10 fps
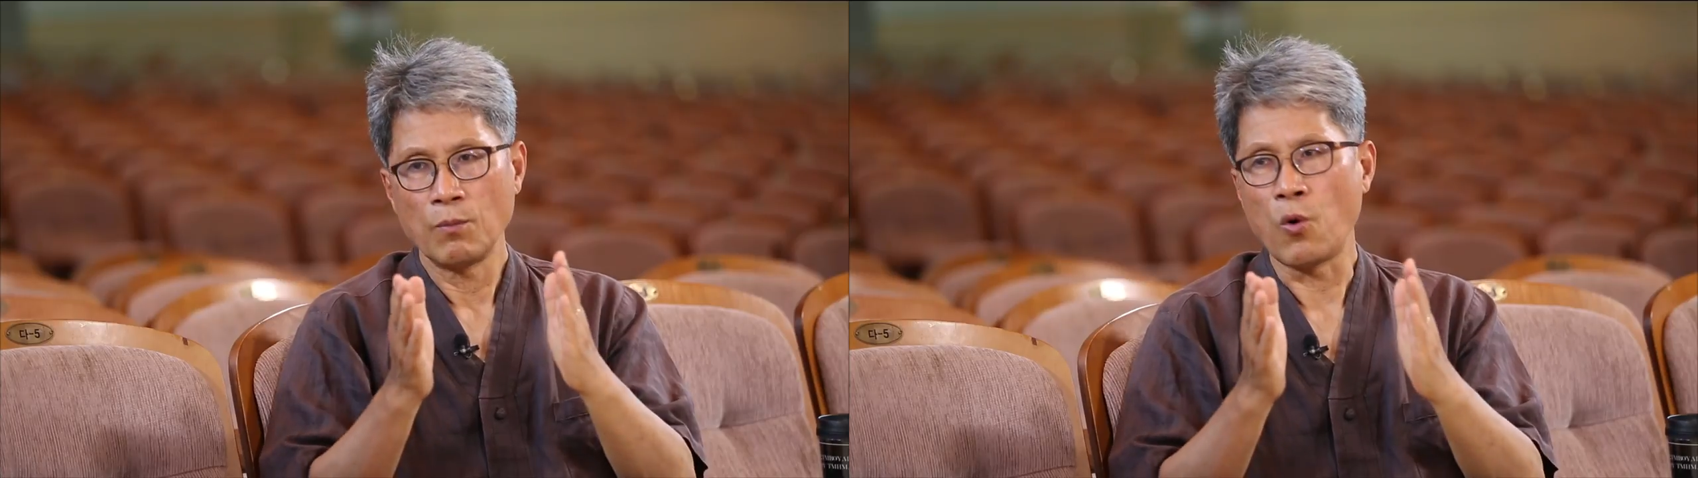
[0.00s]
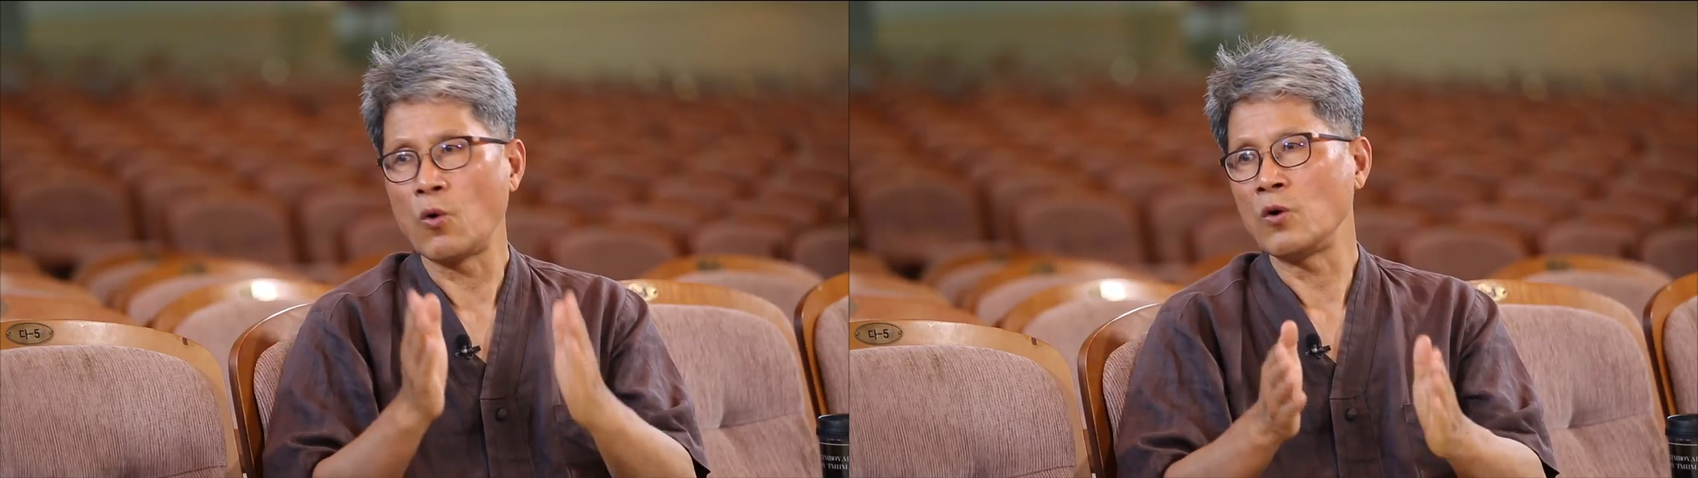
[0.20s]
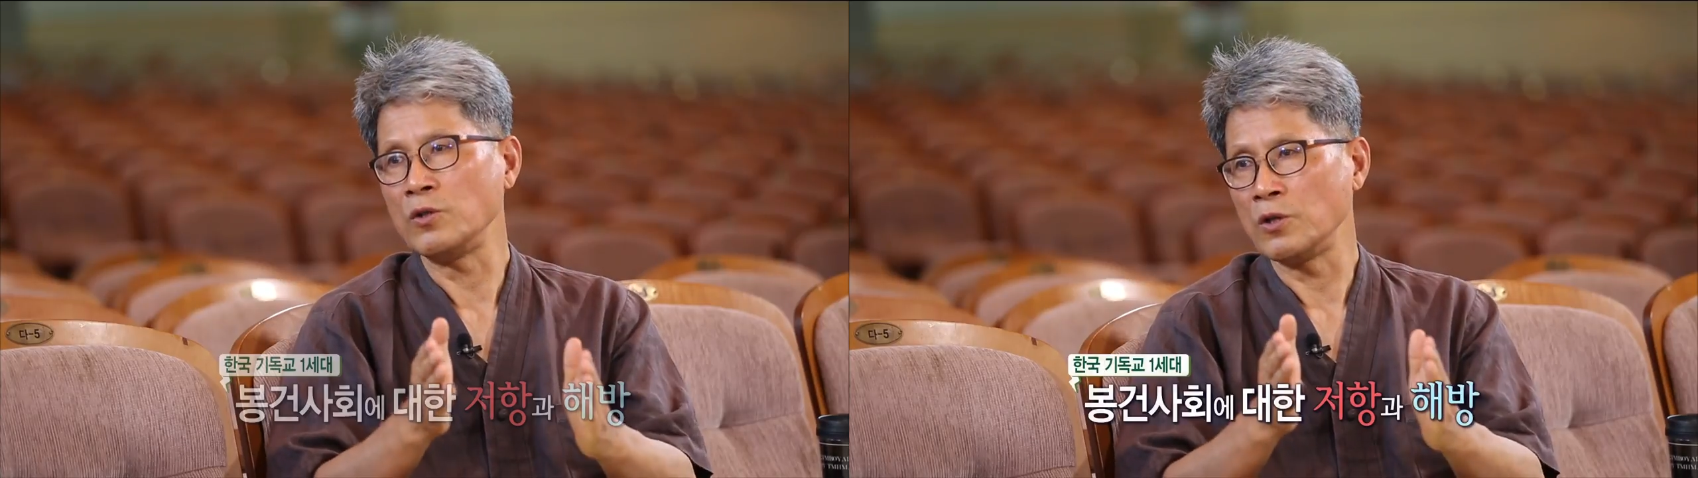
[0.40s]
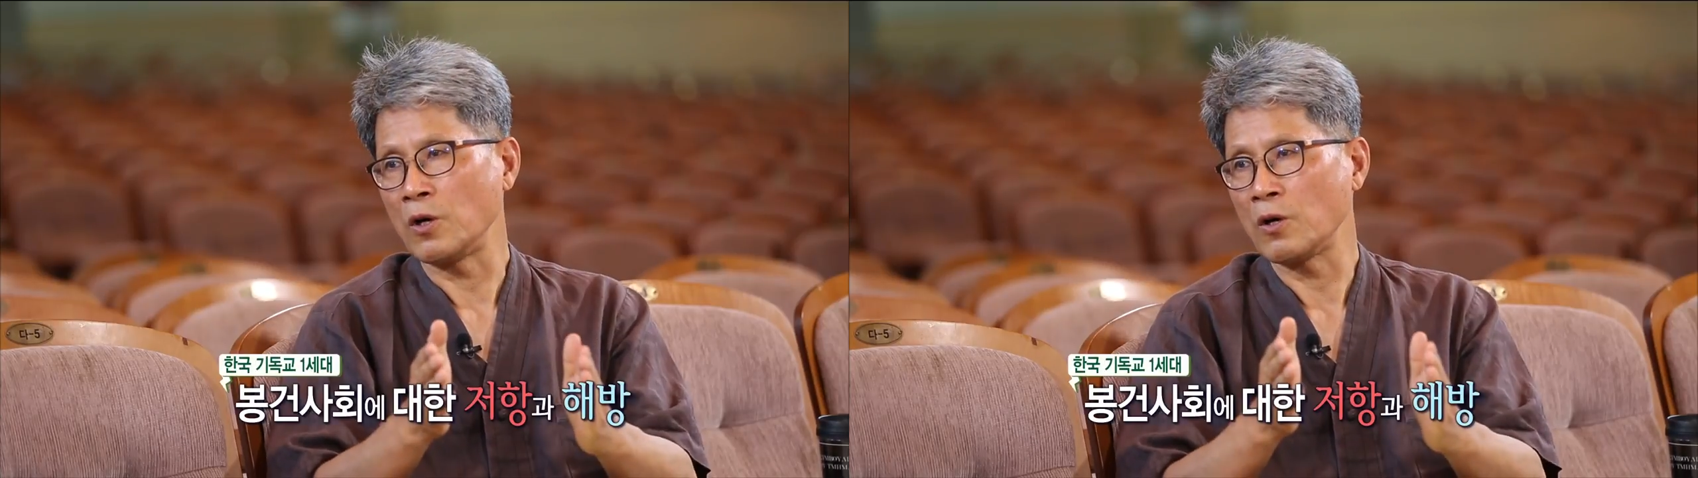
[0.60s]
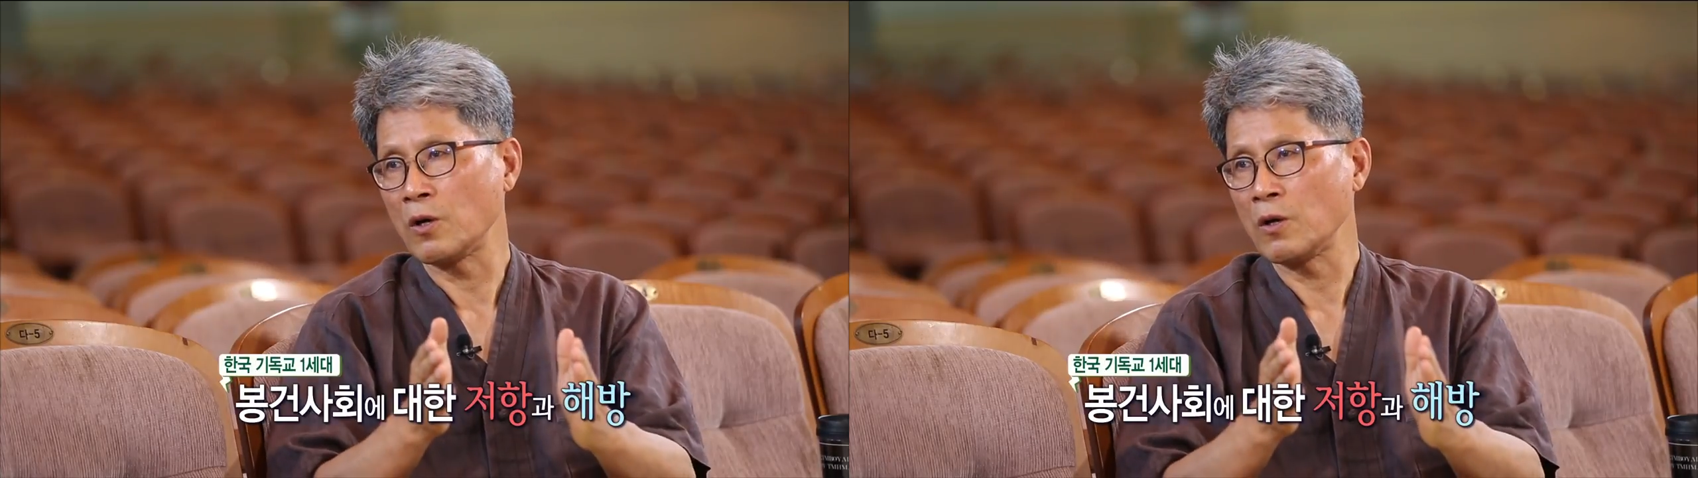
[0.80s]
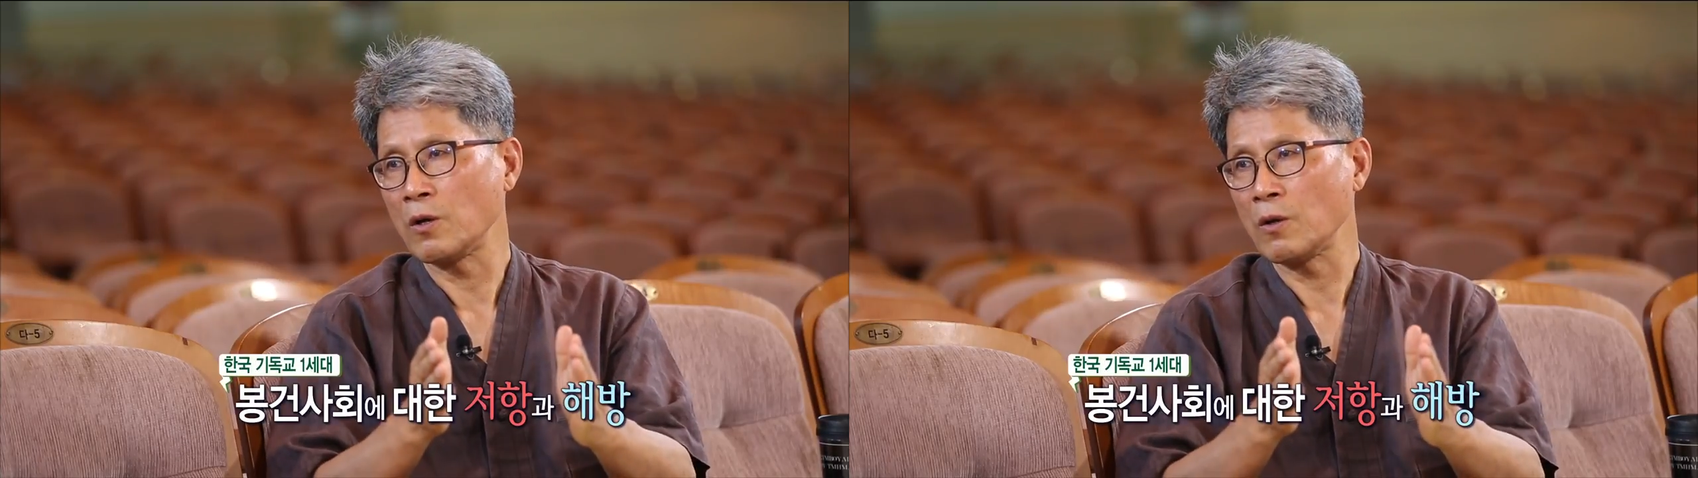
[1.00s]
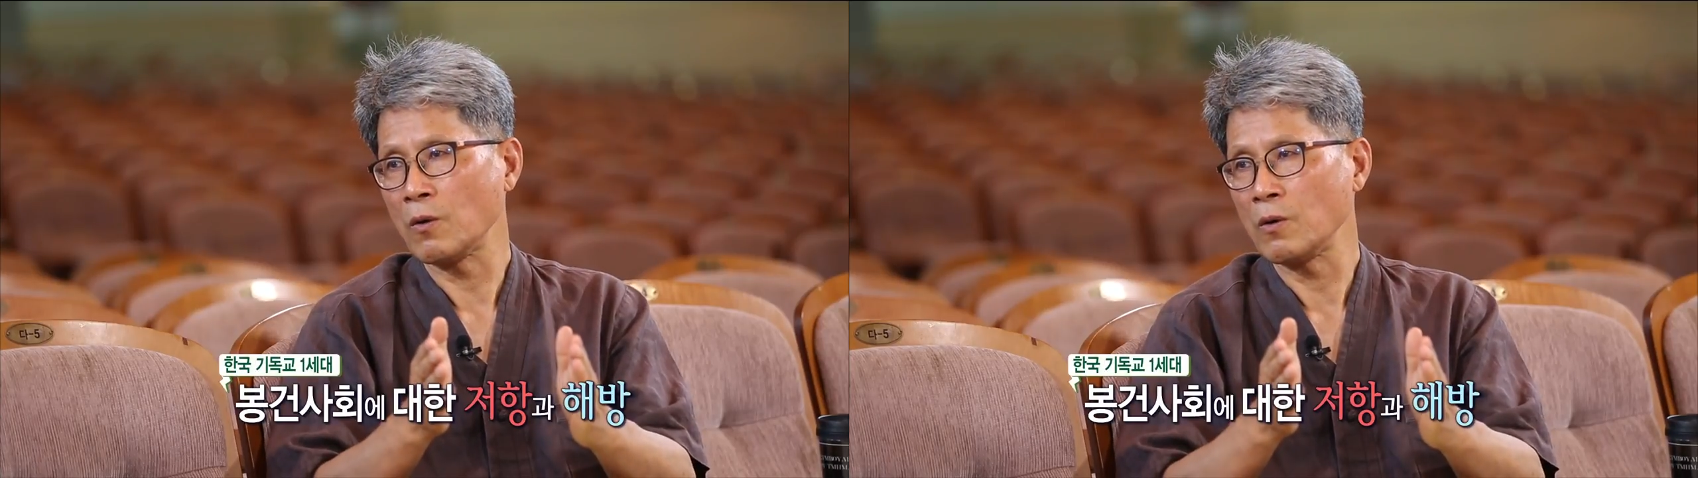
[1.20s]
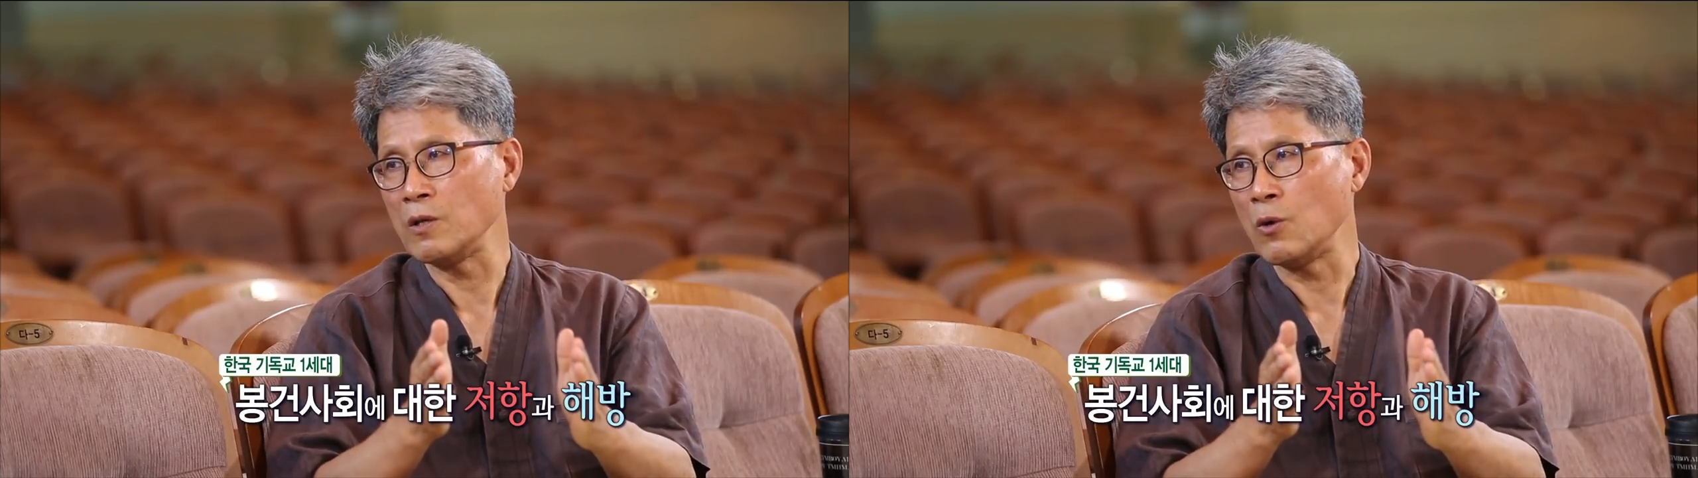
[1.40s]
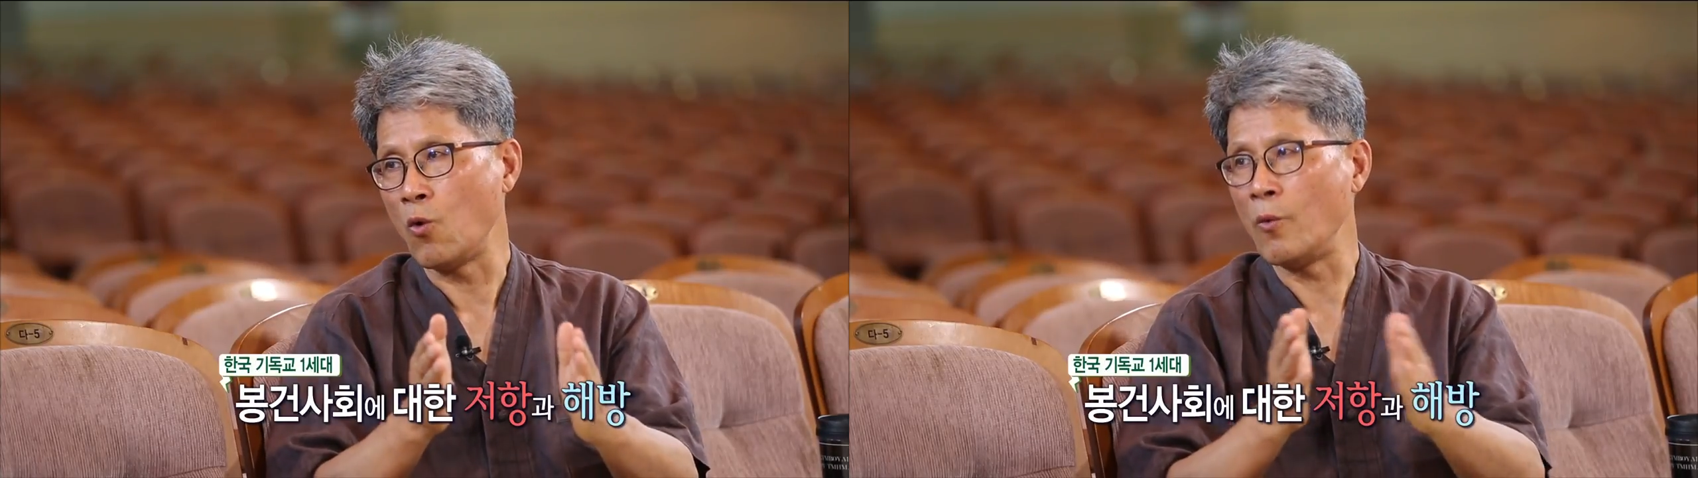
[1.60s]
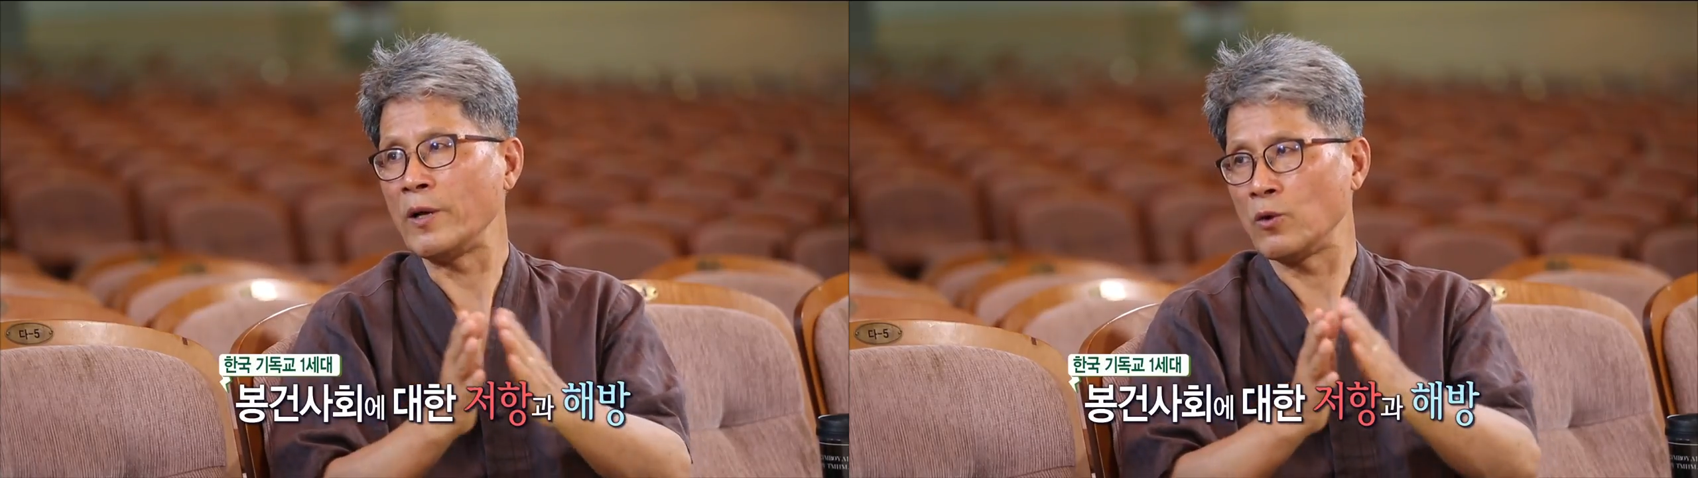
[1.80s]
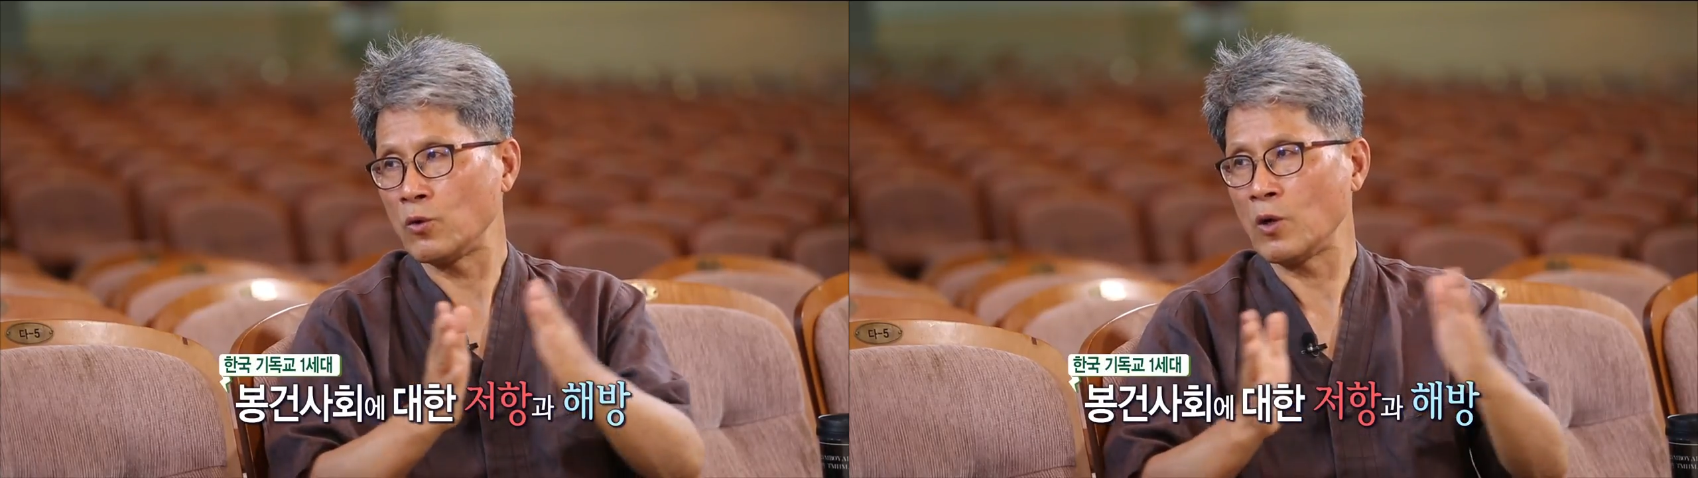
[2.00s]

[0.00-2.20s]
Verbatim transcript: 봉건적 500년